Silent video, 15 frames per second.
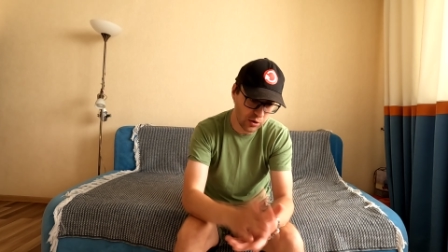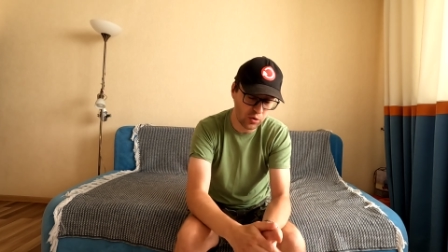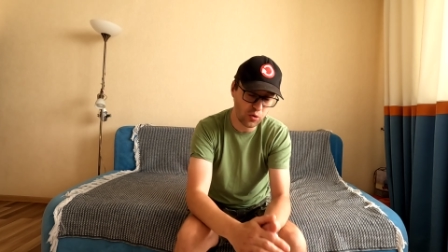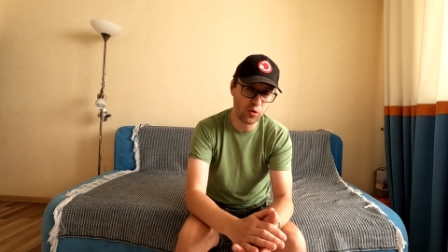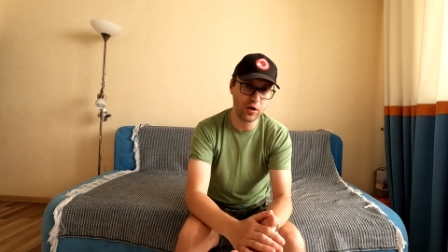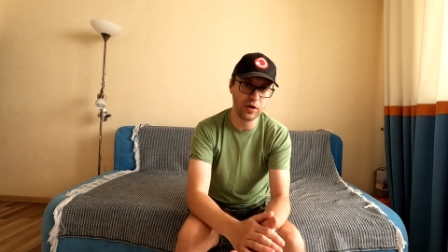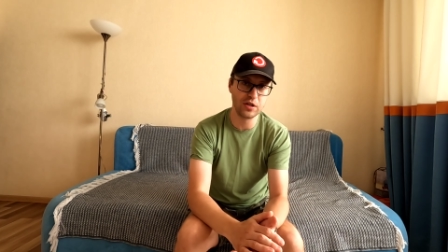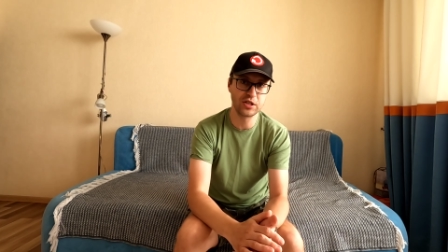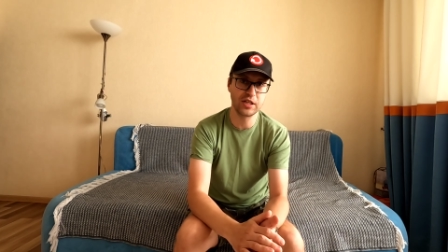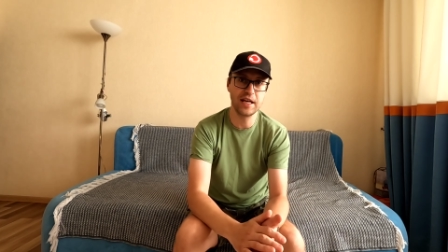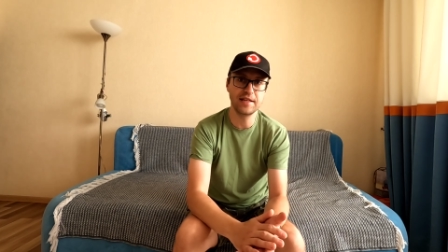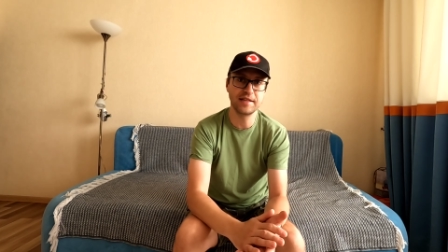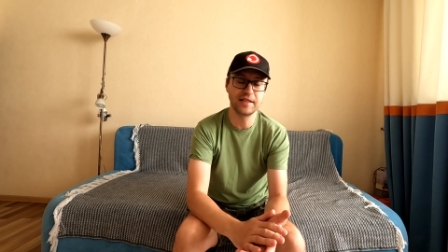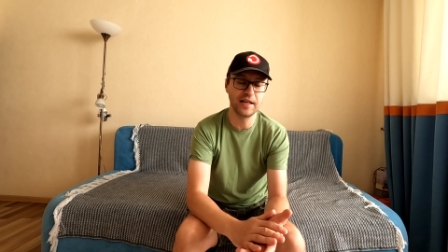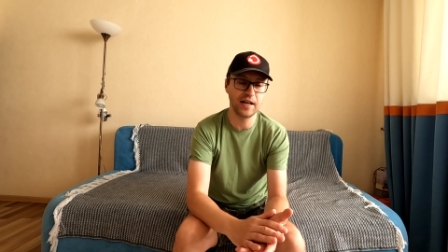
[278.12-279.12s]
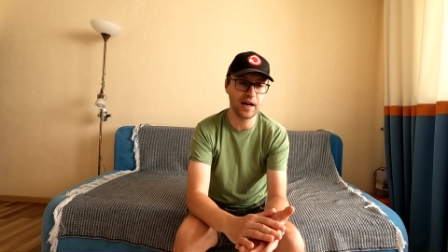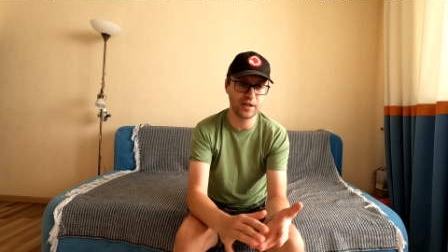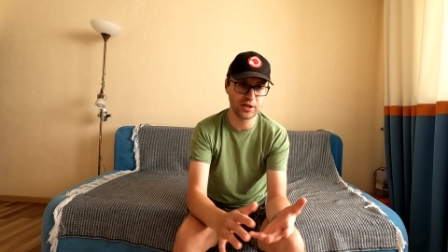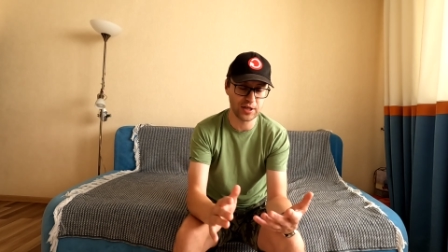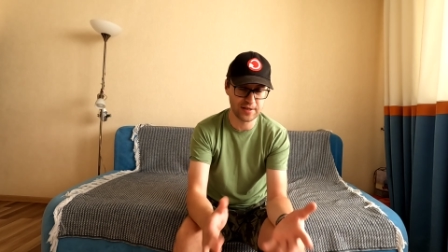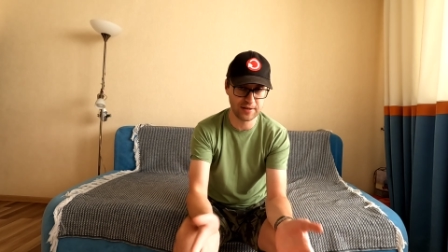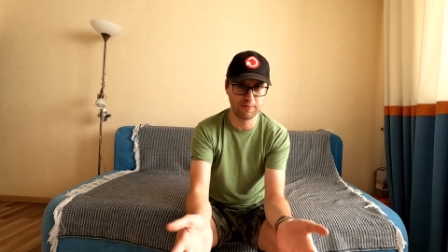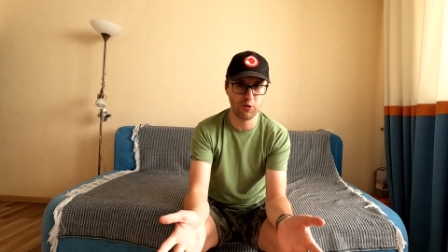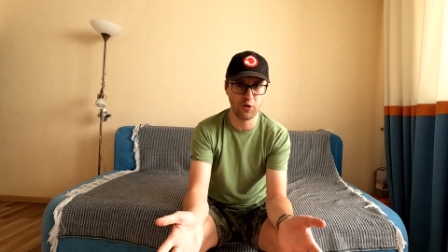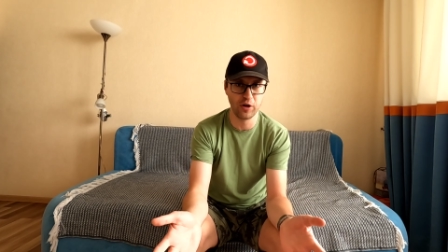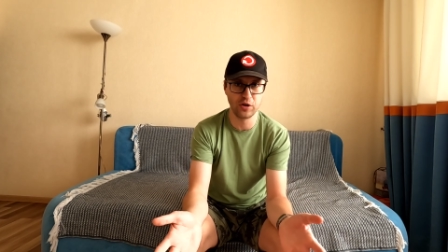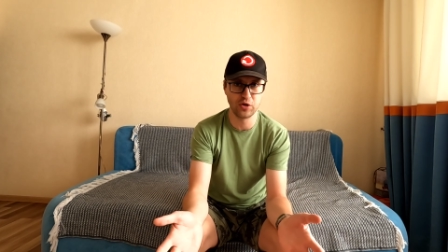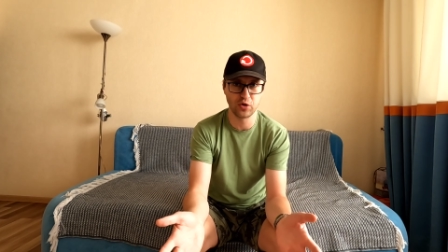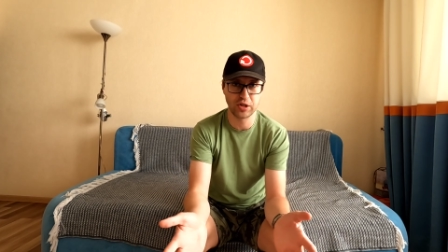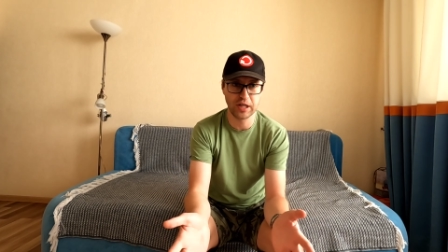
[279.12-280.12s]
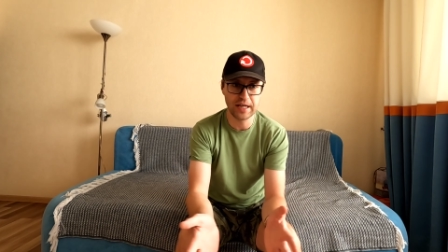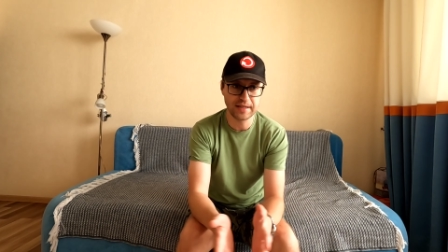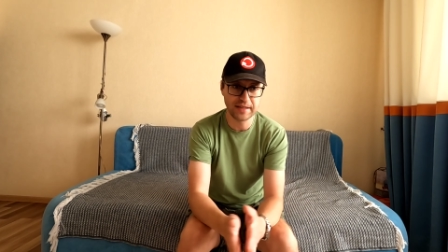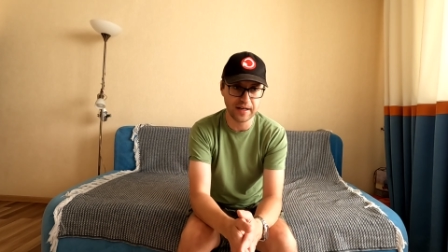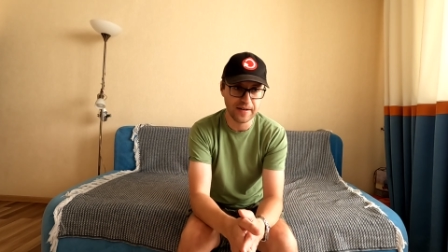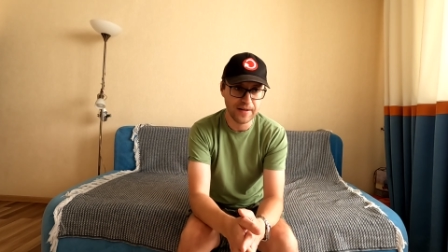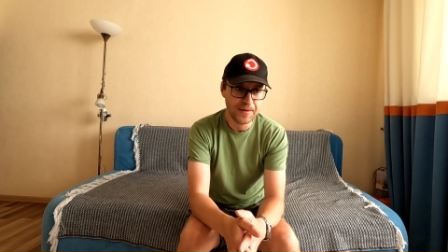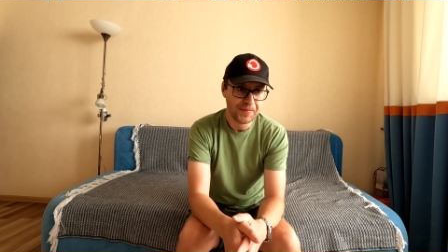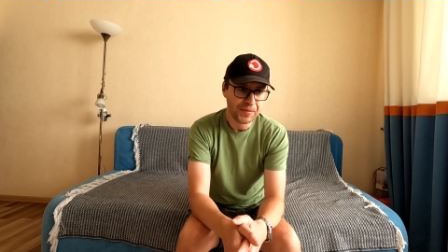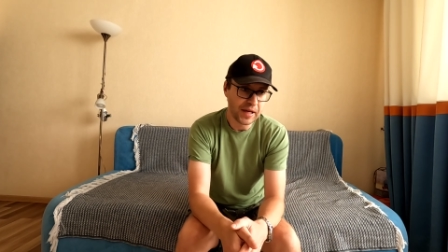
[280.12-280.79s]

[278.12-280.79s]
о другой жести, о часовой еще жести.